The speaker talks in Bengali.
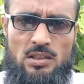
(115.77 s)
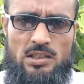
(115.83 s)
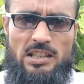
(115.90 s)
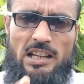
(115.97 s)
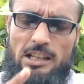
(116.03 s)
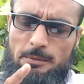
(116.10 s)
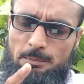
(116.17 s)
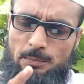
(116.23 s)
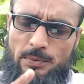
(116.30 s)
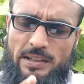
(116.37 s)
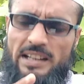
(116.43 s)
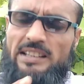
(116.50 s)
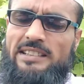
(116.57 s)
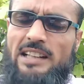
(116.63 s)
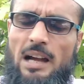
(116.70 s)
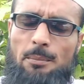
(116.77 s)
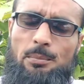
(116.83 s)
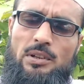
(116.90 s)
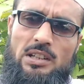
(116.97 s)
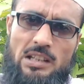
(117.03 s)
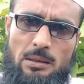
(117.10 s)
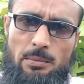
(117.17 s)
সেই প্রেকটা
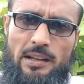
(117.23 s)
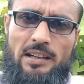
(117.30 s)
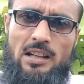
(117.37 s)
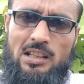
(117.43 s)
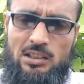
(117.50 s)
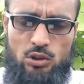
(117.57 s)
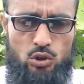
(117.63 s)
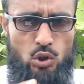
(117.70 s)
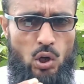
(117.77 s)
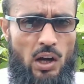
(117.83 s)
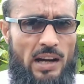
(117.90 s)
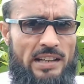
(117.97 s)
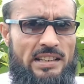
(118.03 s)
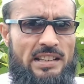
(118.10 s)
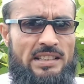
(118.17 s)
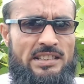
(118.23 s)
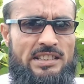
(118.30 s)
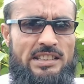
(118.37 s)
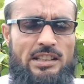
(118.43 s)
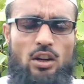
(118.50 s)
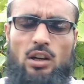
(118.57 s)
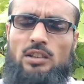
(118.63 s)
আপনি নেবেন ছয়
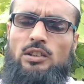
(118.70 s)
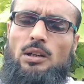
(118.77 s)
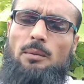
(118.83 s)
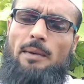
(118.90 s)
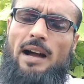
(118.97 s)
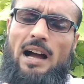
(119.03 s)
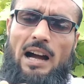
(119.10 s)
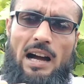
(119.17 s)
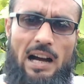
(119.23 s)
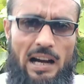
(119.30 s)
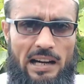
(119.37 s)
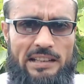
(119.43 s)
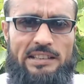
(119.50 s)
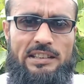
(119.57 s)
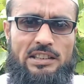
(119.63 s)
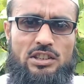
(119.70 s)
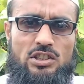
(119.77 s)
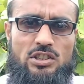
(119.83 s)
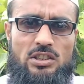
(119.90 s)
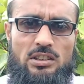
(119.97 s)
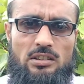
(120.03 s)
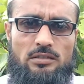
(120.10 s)
ইঞ্চি অথবা আট
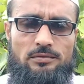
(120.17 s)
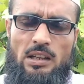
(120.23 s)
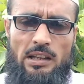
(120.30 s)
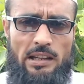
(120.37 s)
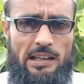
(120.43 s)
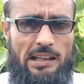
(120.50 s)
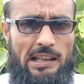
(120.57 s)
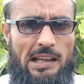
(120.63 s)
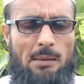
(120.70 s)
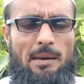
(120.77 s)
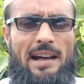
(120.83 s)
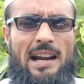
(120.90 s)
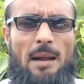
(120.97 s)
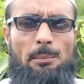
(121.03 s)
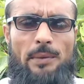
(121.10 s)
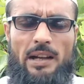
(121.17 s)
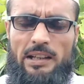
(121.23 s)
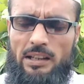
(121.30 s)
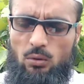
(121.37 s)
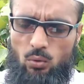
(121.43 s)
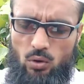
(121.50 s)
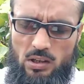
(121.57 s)
ইঞ্চি এবার
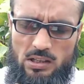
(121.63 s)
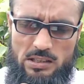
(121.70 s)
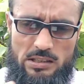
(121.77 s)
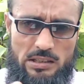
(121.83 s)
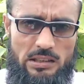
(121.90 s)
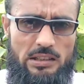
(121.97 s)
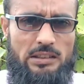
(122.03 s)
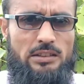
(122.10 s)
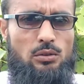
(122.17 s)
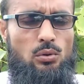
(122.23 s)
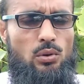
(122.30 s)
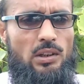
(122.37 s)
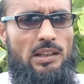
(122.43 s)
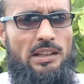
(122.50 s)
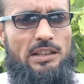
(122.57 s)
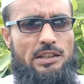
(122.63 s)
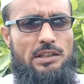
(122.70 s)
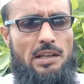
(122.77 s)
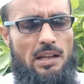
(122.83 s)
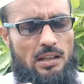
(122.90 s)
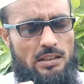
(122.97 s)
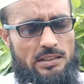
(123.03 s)
আপনাকে ওই জিনিসগুলোকে
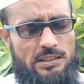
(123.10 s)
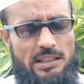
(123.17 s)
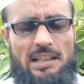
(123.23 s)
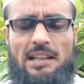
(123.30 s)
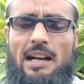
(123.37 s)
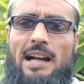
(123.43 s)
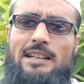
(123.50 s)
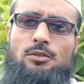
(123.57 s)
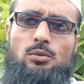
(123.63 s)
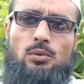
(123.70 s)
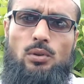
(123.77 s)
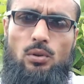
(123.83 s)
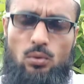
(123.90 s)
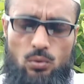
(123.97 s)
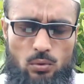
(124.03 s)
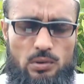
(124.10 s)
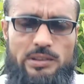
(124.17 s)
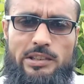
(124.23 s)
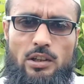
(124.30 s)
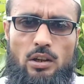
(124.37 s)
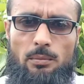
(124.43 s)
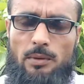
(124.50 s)
নিয়ে যে কাজগুলো
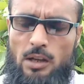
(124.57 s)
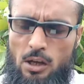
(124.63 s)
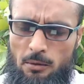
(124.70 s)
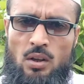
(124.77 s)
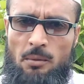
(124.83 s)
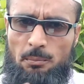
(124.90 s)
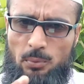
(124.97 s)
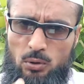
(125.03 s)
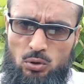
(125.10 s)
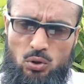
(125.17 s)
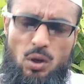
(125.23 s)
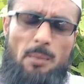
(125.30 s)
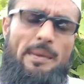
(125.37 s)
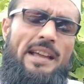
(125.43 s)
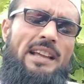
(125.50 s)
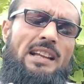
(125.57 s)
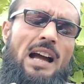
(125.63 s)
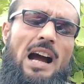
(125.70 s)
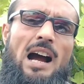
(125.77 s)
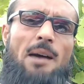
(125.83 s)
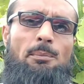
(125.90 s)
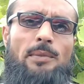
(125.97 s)
করতে হবে প্রথমেই
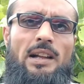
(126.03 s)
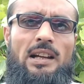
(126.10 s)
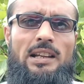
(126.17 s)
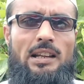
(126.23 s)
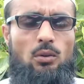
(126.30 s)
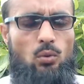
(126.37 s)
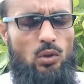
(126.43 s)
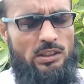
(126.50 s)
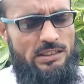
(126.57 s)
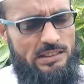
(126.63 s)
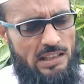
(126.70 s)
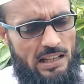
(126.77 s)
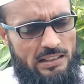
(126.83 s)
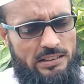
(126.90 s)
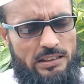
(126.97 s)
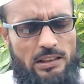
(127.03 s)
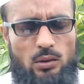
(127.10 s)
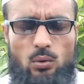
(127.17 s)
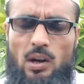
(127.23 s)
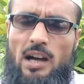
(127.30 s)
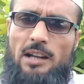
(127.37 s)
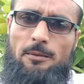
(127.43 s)
আপনাকে ওই চারটি
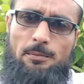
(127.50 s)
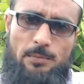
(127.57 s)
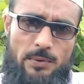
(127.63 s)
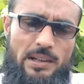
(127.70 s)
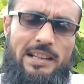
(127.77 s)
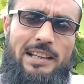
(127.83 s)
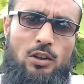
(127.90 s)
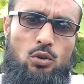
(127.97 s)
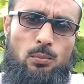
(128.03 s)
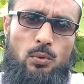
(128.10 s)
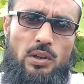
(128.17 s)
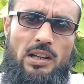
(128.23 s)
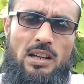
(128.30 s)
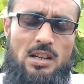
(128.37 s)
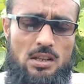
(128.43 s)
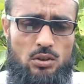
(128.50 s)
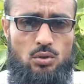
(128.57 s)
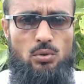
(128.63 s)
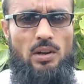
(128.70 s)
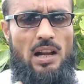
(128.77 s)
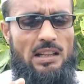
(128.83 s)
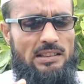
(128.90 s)
লোহার ফ্রেকের উপরে
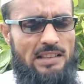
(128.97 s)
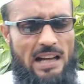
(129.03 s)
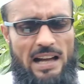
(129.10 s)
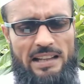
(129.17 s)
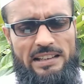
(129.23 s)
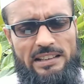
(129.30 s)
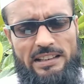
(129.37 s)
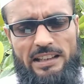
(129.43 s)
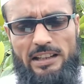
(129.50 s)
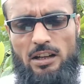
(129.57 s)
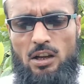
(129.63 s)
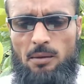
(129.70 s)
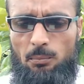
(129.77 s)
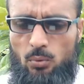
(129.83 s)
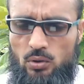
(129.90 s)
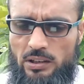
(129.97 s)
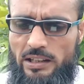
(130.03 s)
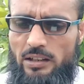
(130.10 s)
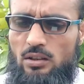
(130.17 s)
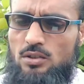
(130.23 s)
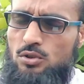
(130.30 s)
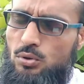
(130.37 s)
সোরা তারিখের
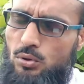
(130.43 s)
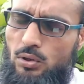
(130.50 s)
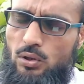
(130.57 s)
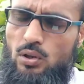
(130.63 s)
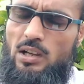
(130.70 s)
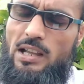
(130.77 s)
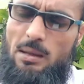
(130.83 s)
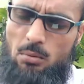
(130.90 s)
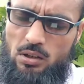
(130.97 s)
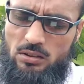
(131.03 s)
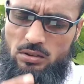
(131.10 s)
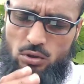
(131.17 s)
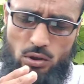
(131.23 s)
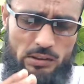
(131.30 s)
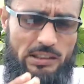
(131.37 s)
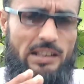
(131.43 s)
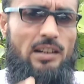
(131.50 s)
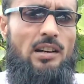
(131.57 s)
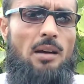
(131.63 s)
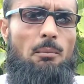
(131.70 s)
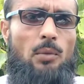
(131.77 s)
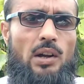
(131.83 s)
পনেরো ষোলো এবং সতেরো
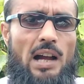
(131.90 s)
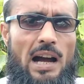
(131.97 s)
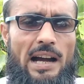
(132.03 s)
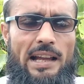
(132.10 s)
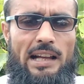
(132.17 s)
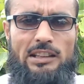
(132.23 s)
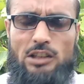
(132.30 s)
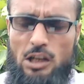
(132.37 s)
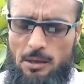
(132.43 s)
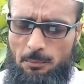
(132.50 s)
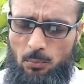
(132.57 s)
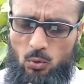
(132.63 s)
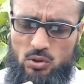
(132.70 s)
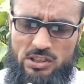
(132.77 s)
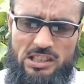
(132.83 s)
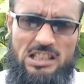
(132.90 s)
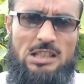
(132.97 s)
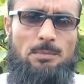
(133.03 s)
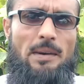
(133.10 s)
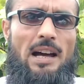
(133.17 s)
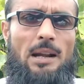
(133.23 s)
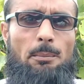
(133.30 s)
নম্বর আয়াত পঁচিশ
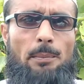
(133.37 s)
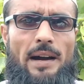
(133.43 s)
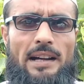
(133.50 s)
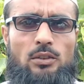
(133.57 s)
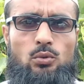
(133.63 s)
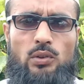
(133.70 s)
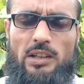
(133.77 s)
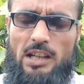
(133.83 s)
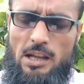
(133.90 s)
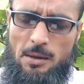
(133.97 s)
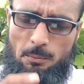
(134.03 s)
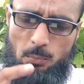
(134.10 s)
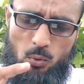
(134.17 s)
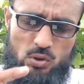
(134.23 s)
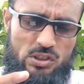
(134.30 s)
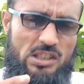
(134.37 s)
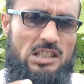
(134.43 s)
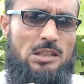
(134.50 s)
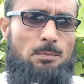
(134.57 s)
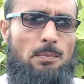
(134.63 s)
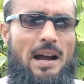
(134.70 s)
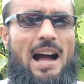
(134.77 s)
বার পাঠ করে পঁচিশ
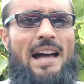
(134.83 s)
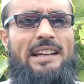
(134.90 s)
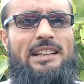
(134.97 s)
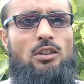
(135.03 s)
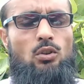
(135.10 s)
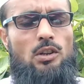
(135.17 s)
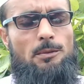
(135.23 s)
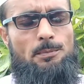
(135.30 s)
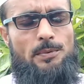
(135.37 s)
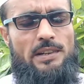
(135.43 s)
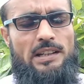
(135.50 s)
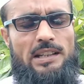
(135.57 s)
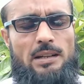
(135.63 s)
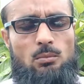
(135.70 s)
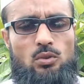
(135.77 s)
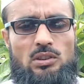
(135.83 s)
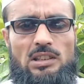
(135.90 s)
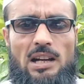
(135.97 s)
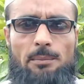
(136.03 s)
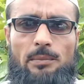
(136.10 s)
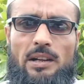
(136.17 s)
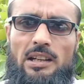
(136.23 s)
বারই ওই ফ্রেকের মধ্যে
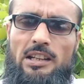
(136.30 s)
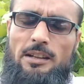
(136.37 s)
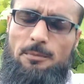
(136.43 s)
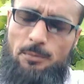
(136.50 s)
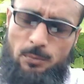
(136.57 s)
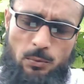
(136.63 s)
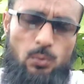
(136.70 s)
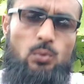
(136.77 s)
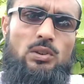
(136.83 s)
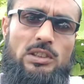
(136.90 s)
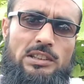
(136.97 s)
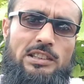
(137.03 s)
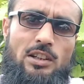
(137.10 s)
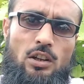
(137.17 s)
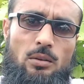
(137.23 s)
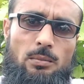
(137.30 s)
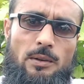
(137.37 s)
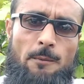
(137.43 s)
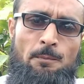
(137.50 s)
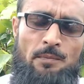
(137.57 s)
আপনাকে ফু দিতে হবে